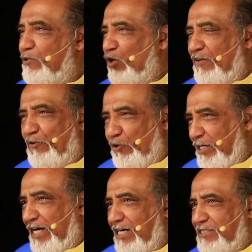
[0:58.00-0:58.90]
নড়ে সরে
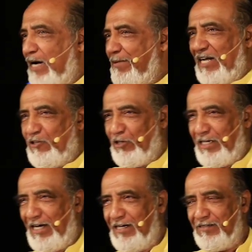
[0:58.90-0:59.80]
না ঝামেলা
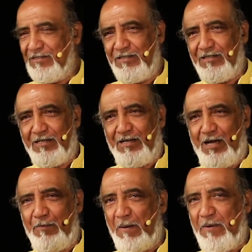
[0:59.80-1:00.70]
করে না
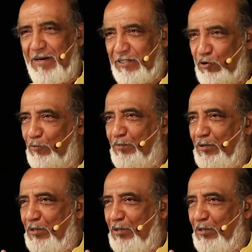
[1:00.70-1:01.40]
বাবা মার খুব